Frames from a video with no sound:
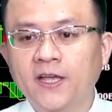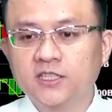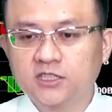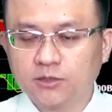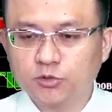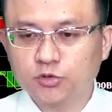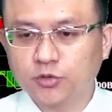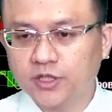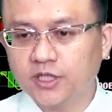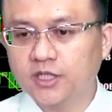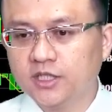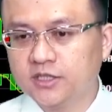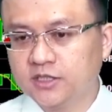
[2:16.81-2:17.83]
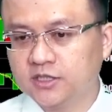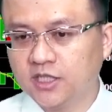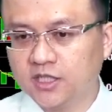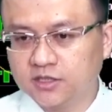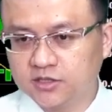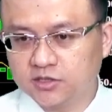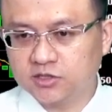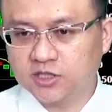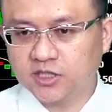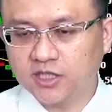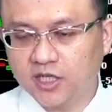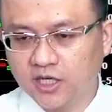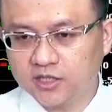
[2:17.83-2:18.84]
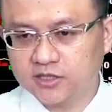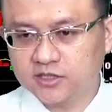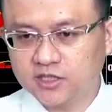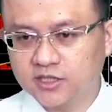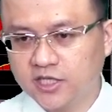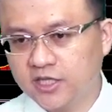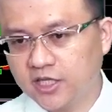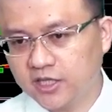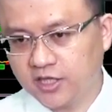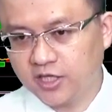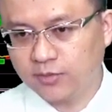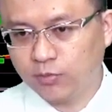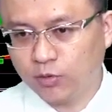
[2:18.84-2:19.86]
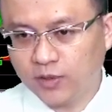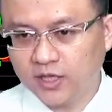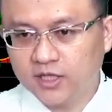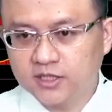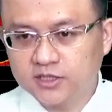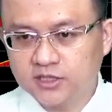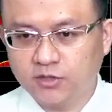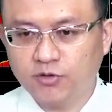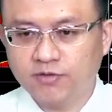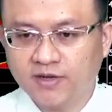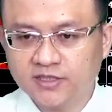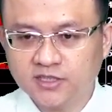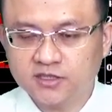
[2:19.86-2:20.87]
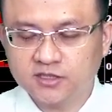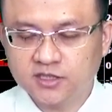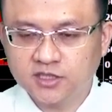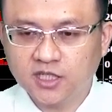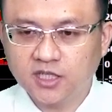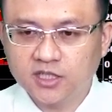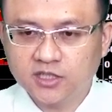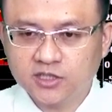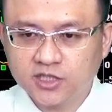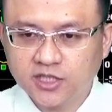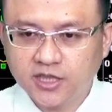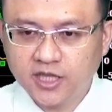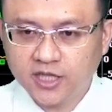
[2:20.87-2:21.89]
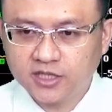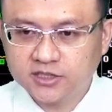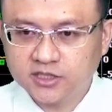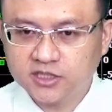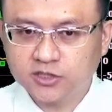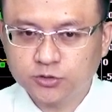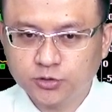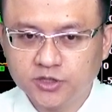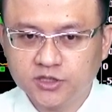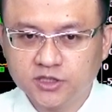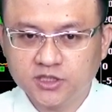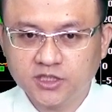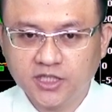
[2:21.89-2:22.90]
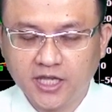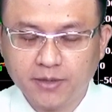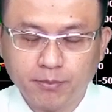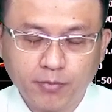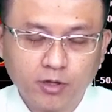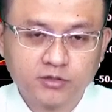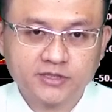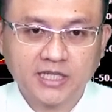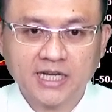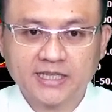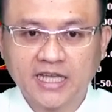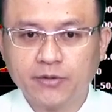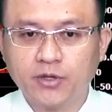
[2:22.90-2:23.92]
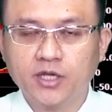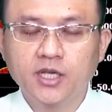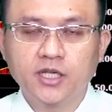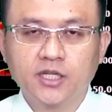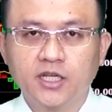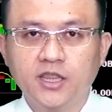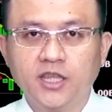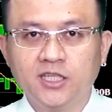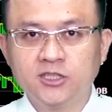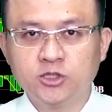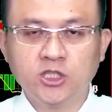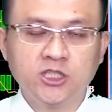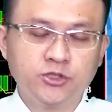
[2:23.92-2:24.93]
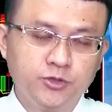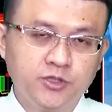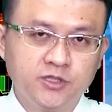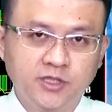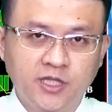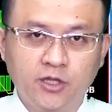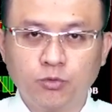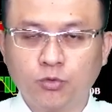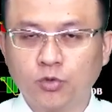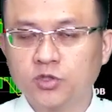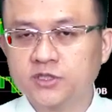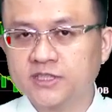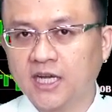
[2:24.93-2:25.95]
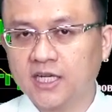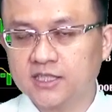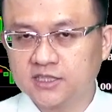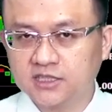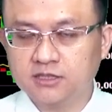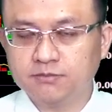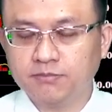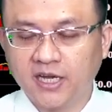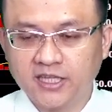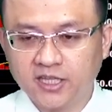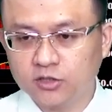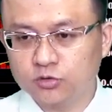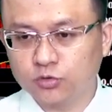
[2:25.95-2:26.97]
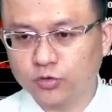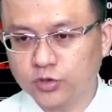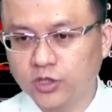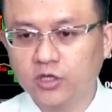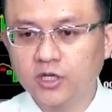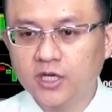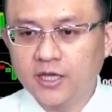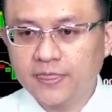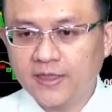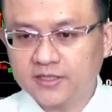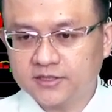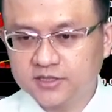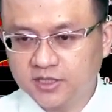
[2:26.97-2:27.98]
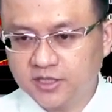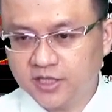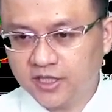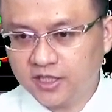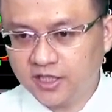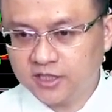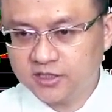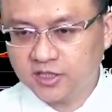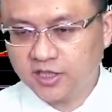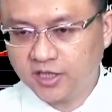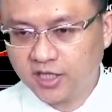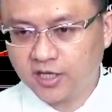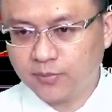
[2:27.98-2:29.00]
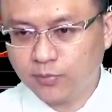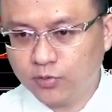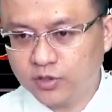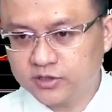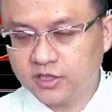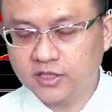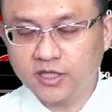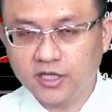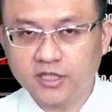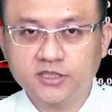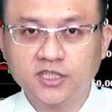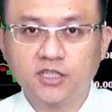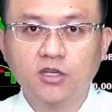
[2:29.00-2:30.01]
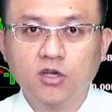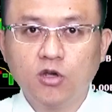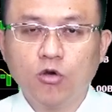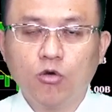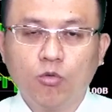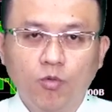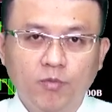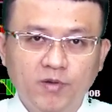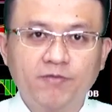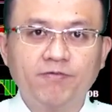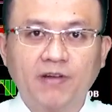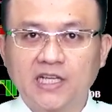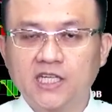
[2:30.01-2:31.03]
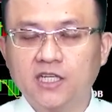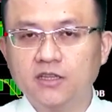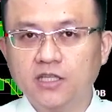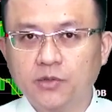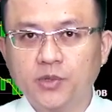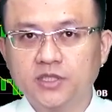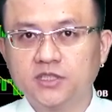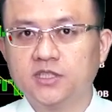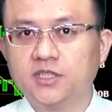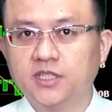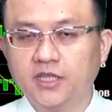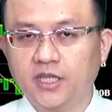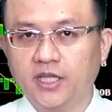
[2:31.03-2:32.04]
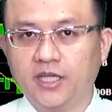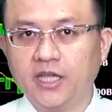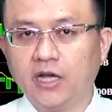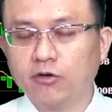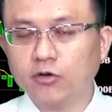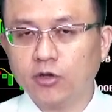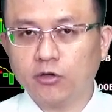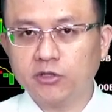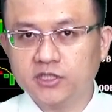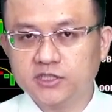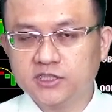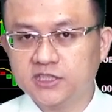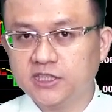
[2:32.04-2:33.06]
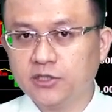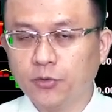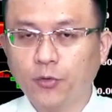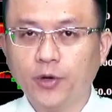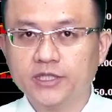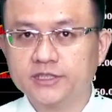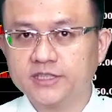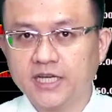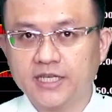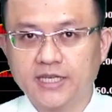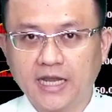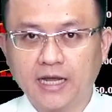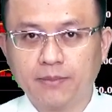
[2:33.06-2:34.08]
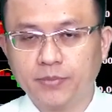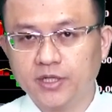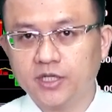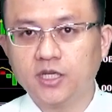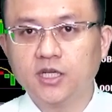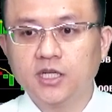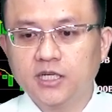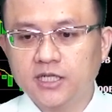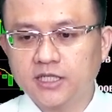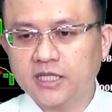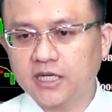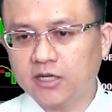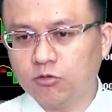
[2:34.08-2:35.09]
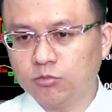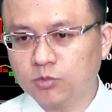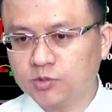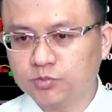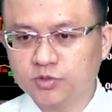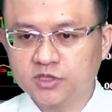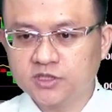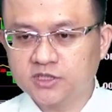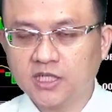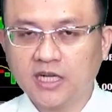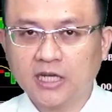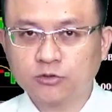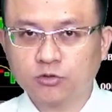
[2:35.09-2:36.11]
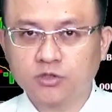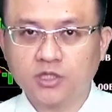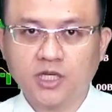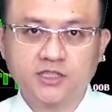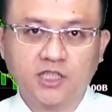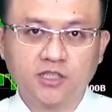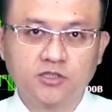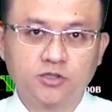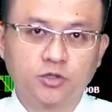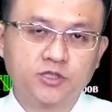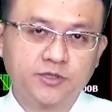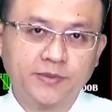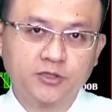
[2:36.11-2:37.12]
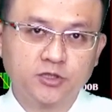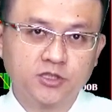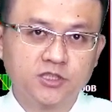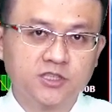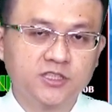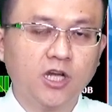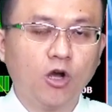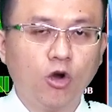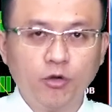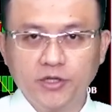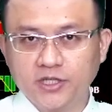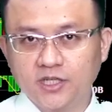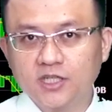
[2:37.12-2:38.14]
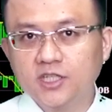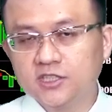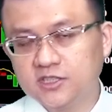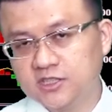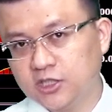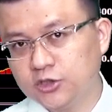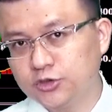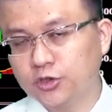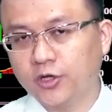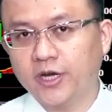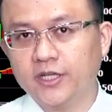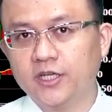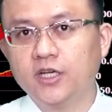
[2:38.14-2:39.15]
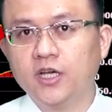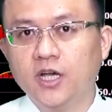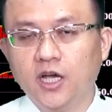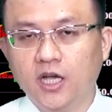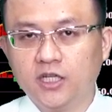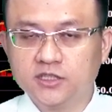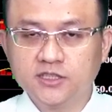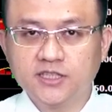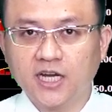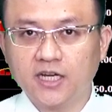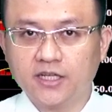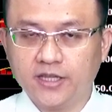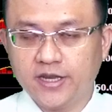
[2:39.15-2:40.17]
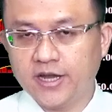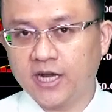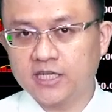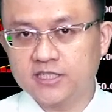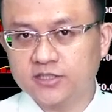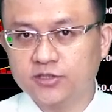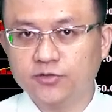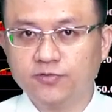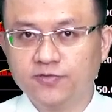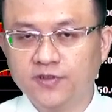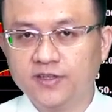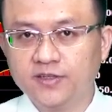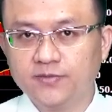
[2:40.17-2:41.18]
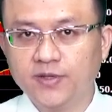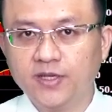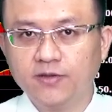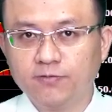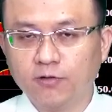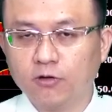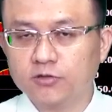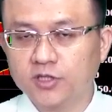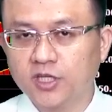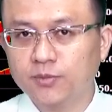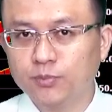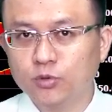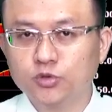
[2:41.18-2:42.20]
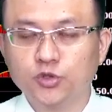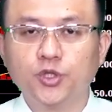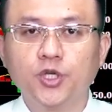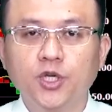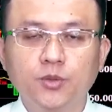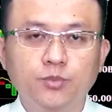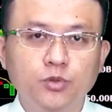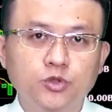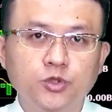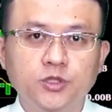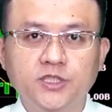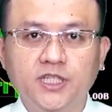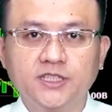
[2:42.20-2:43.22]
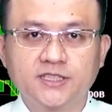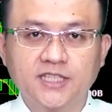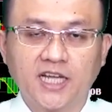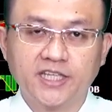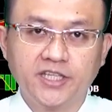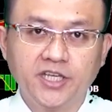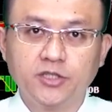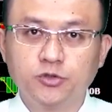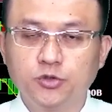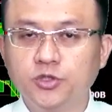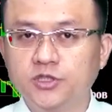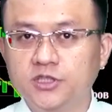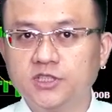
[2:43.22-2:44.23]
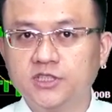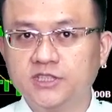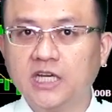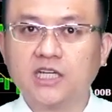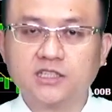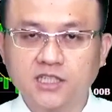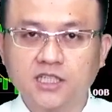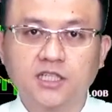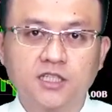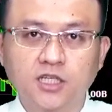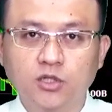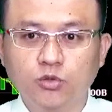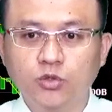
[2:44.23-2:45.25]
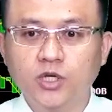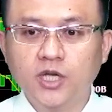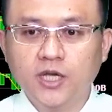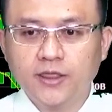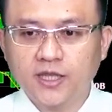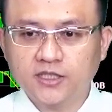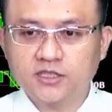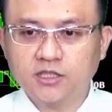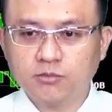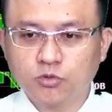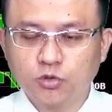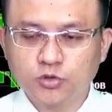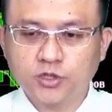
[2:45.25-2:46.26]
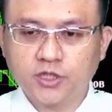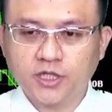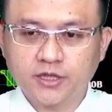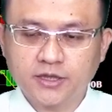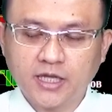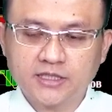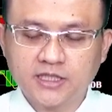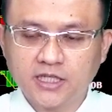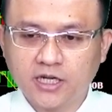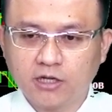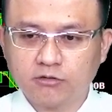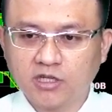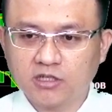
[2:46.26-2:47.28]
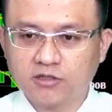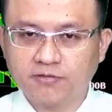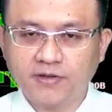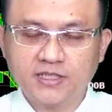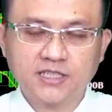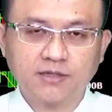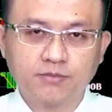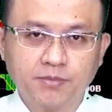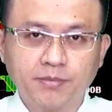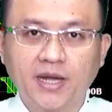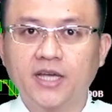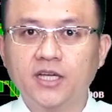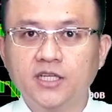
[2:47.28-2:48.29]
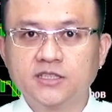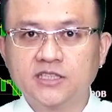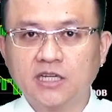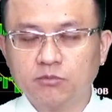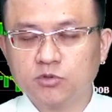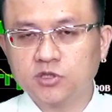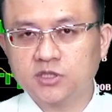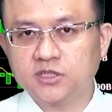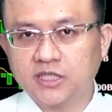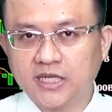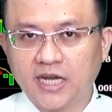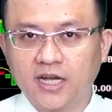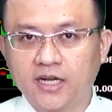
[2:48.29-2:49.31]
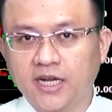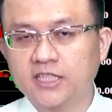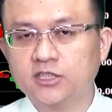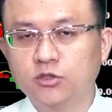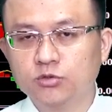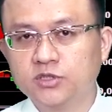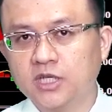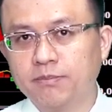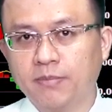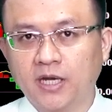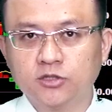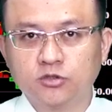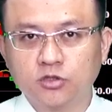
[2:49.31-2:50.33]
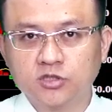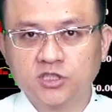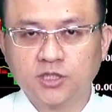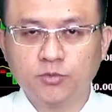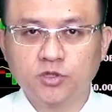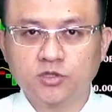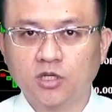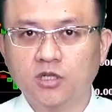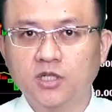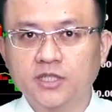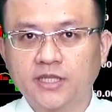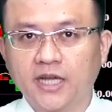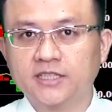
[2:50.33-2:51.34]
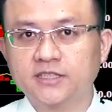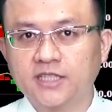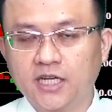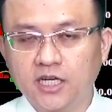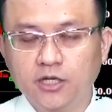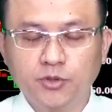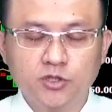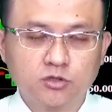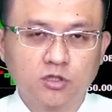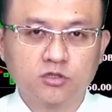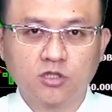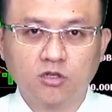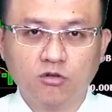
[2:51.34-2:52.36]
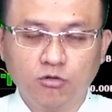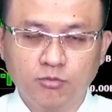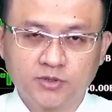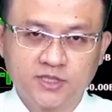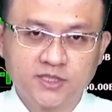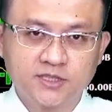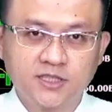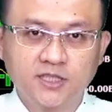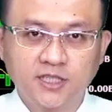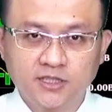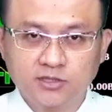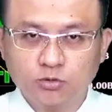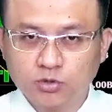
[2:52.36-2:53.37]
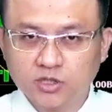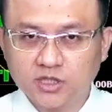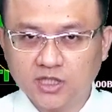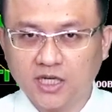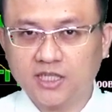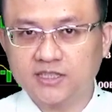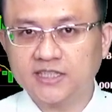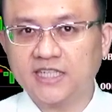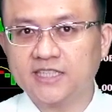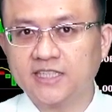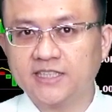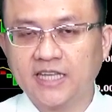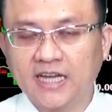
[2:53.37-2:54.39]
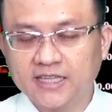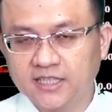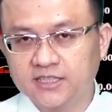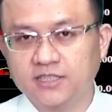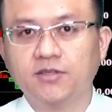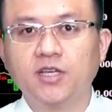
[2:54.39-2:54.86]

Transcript: 怎么说呢？其实这个呃，这个低点跌破的话，你会发现，其实跟年线的距离其实也没有差太远，跟年线的距离顶多就差个四百点左右。那今天已经跌破这年线，我们反而认为是。你要留意机会在哪边呢？那当然，我们不是叫他说啊，叫人之后这边就是直接 all in 了，直接 show hand 了，而是这样，你要开始去分批逢低布局，布局一些产业趋势向上的个股。那其实我们过去跟大家聊到了非常明白，在我们的呃开始录这盘中节目的时候，大概是在二月中的时候，我们曾经一度啊一再跟大家提醒。